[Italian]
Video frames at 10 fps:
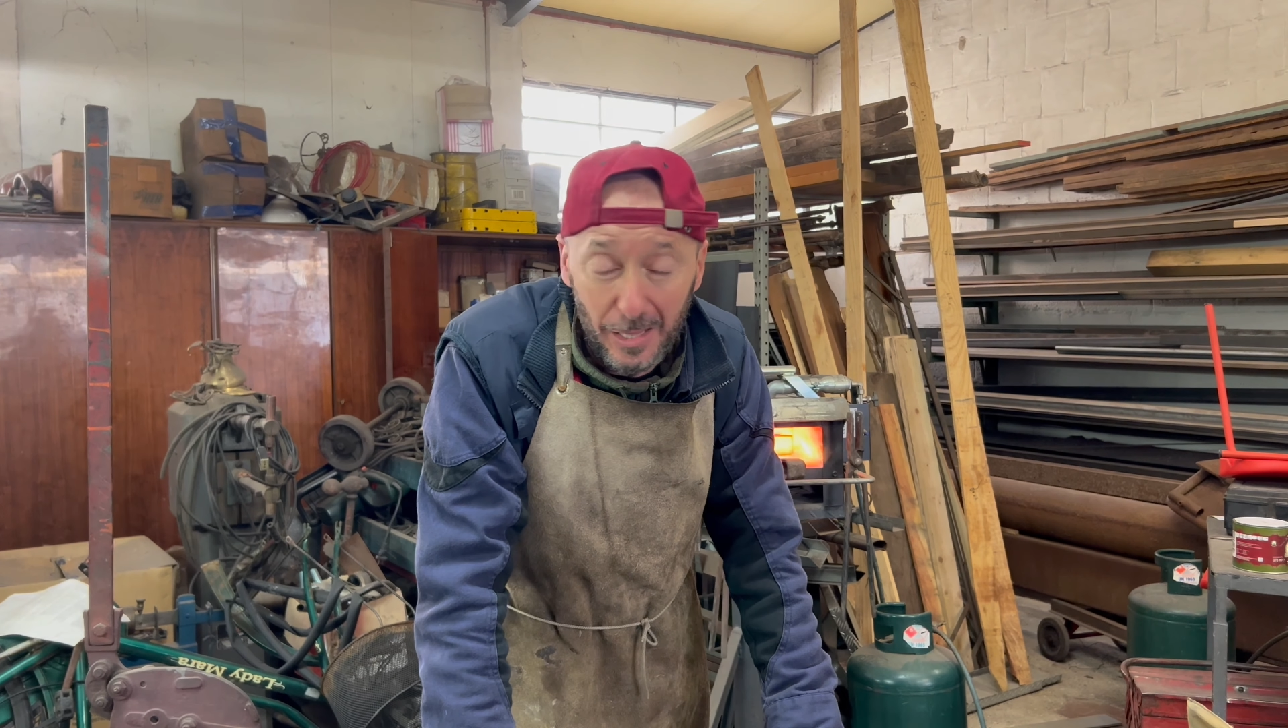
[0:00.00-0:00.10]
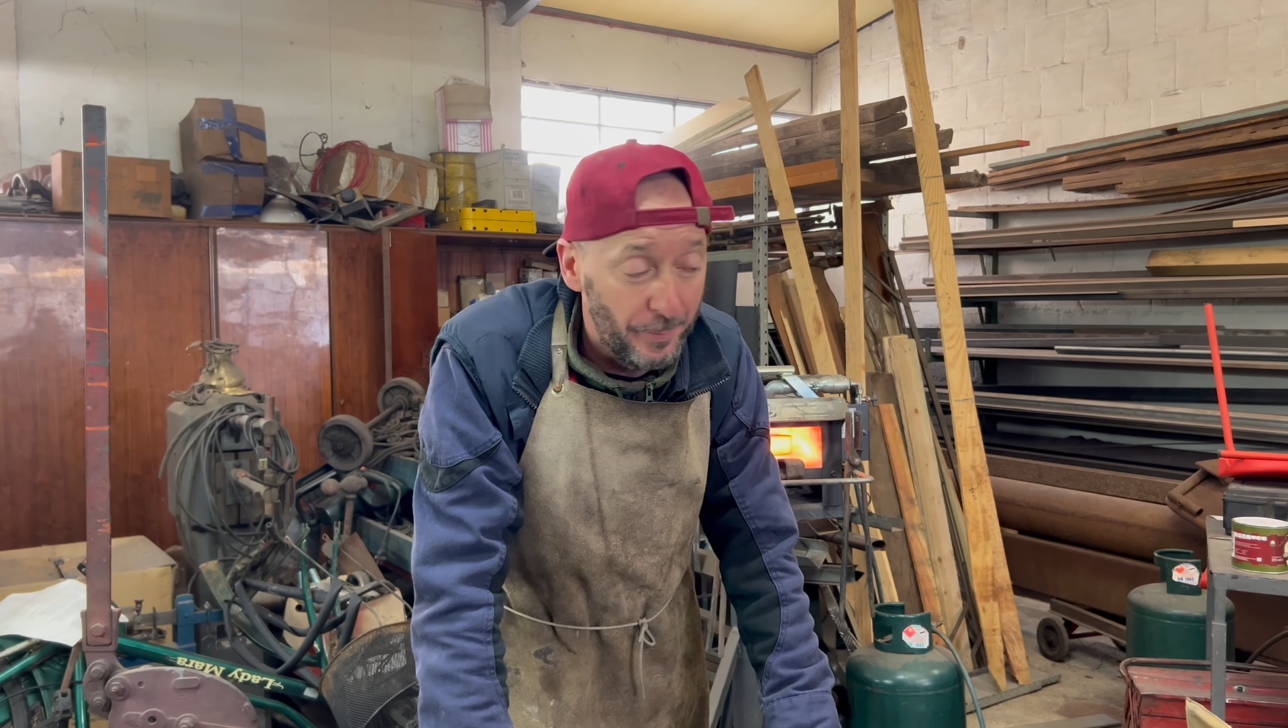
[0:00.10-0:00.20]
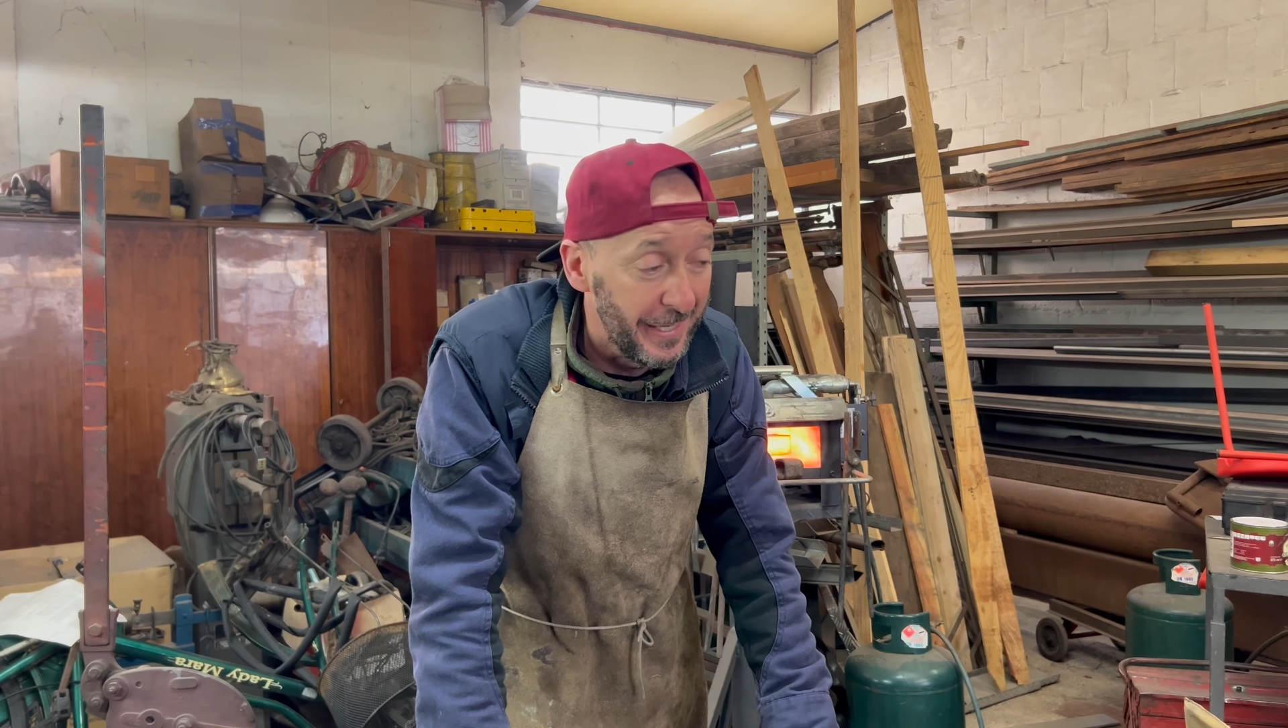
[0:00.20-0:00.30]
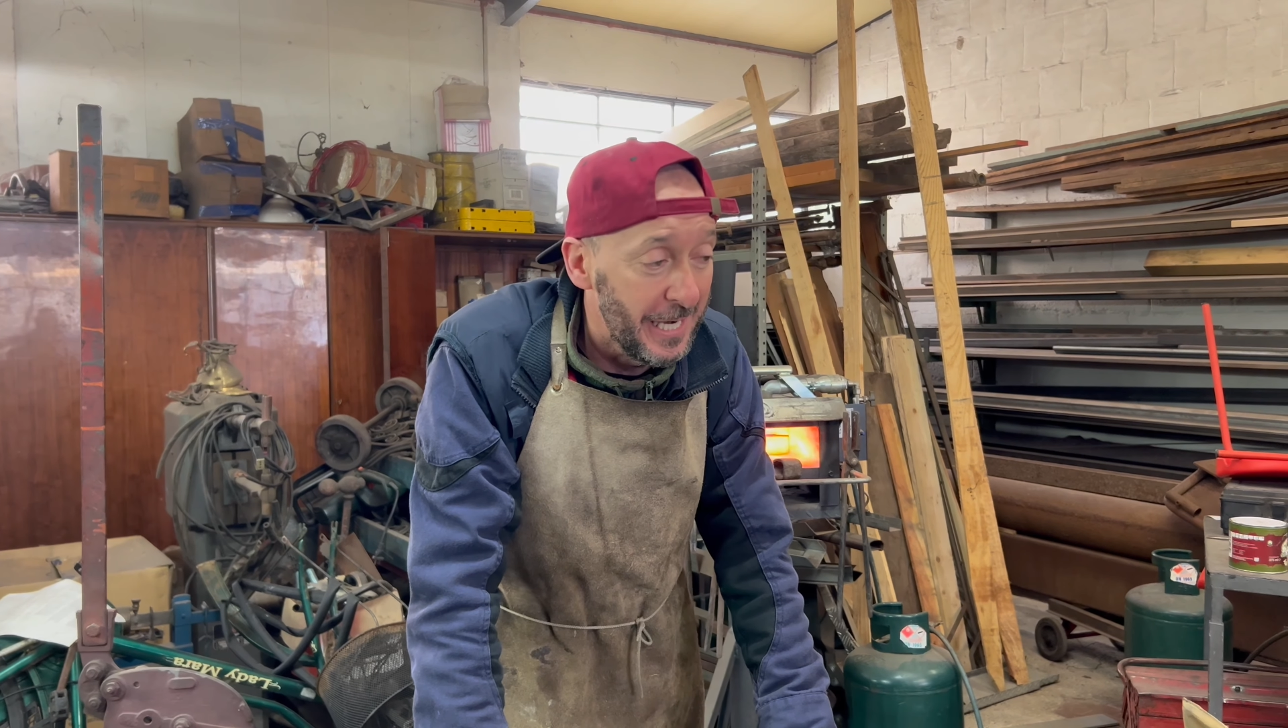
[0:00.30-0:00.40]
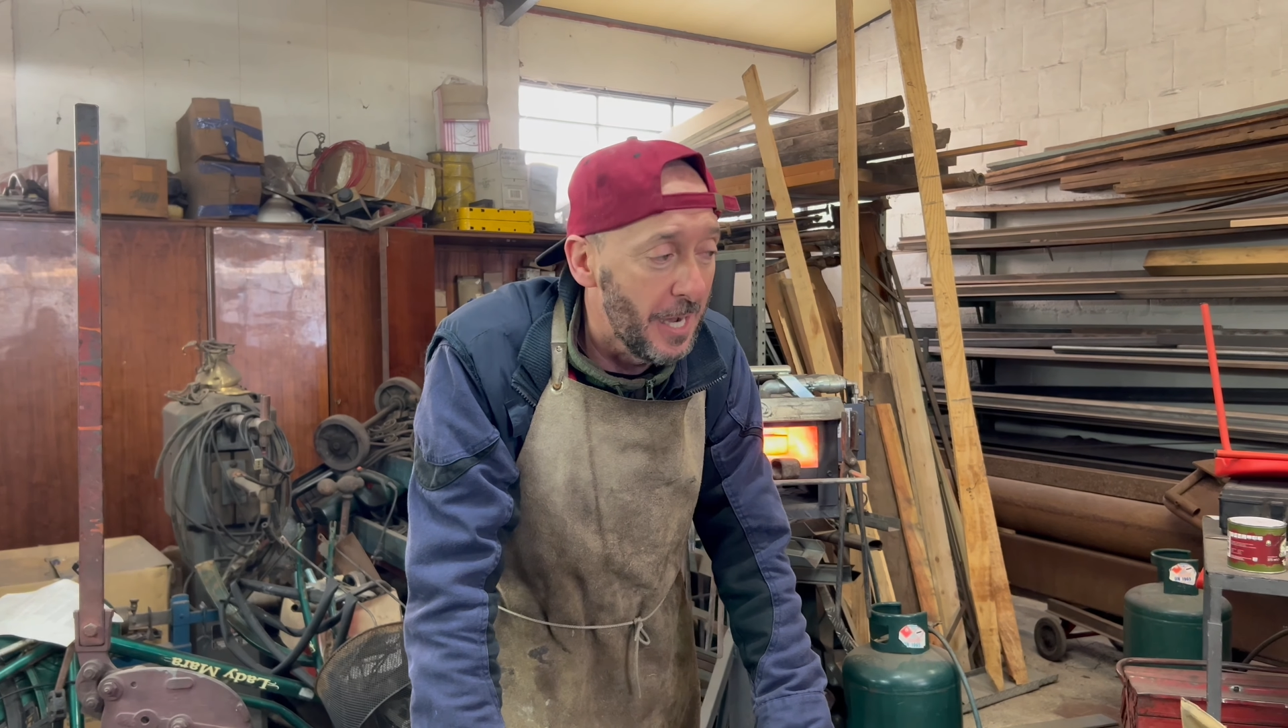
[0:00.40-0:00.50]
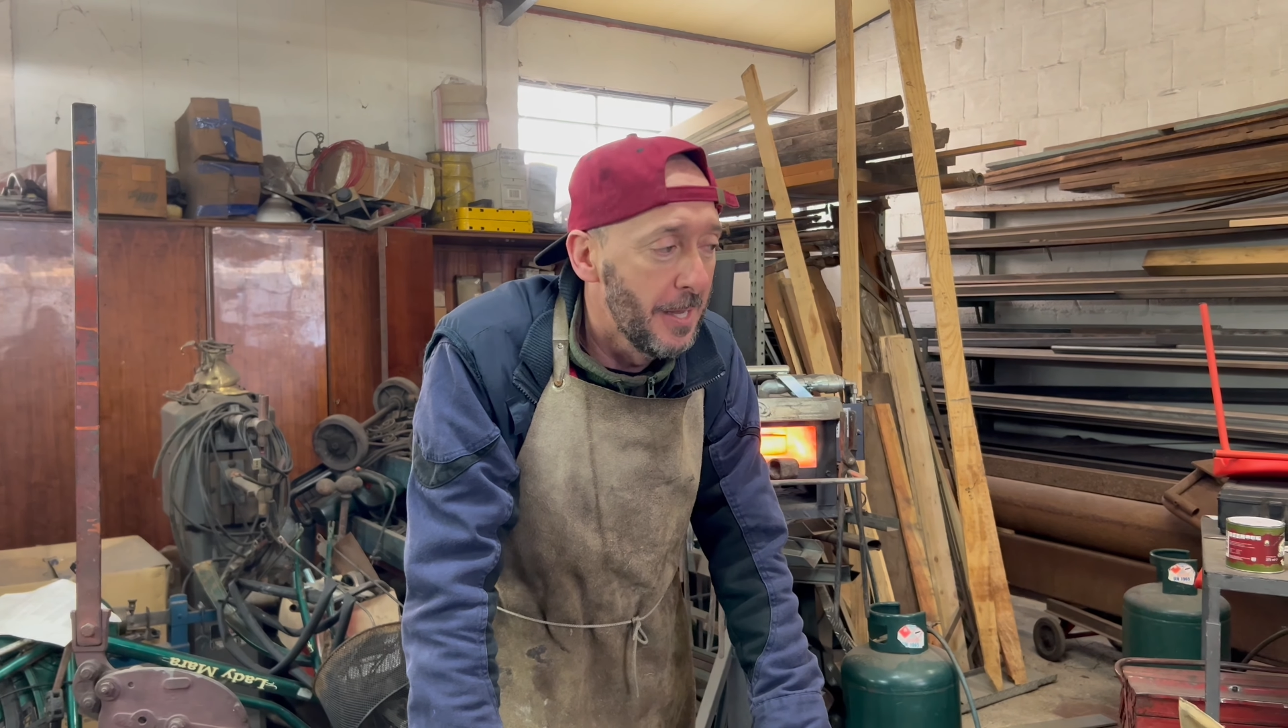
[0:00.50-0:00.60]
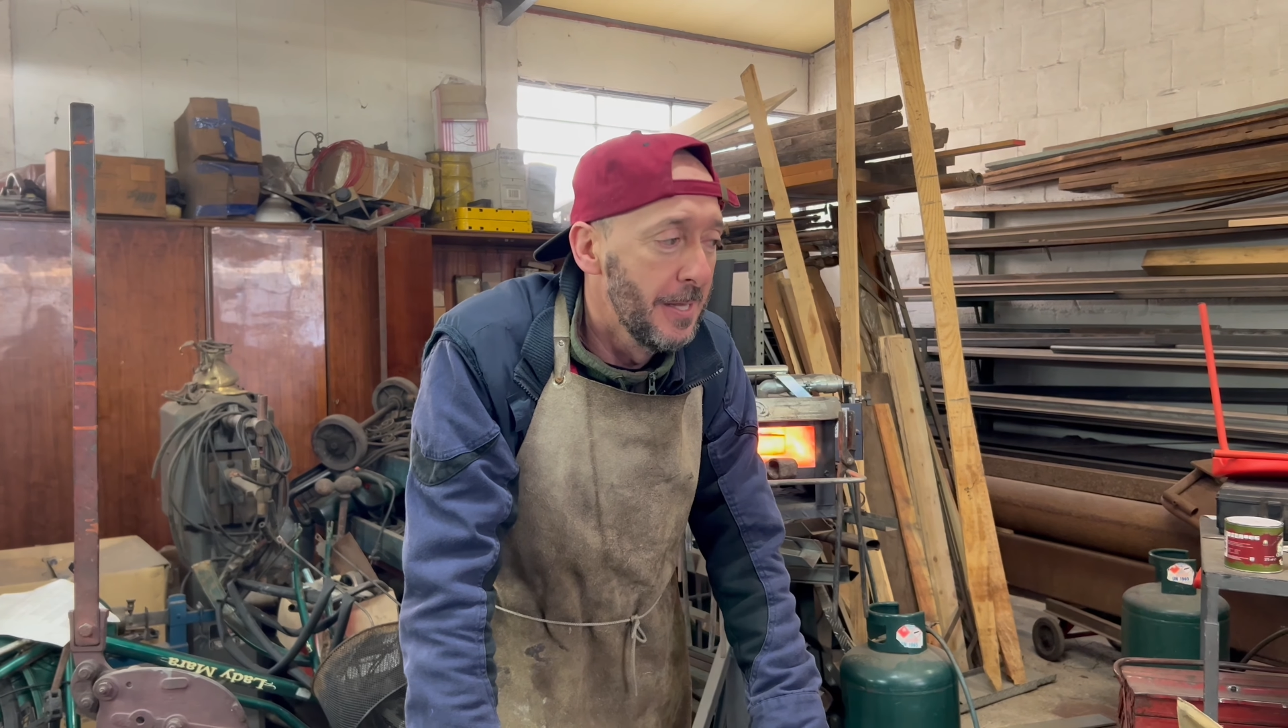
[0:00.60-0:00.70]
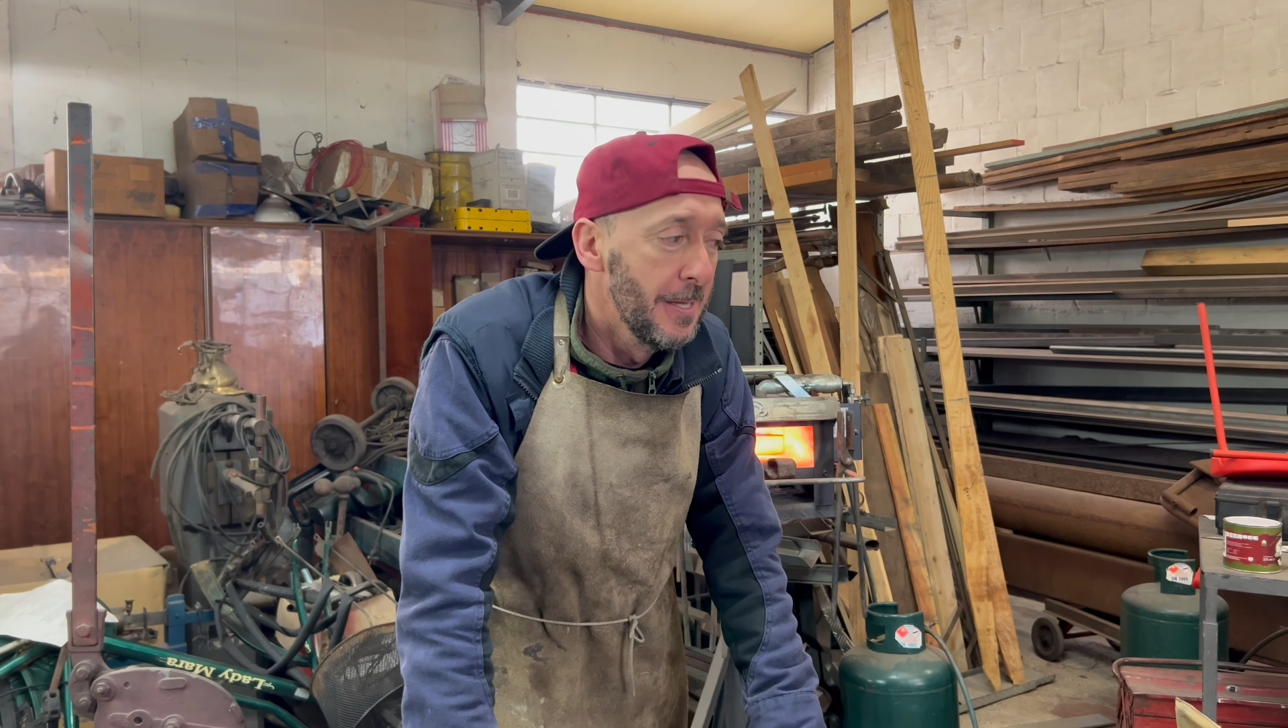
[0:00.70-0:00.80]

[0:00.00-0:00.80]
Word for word: la pena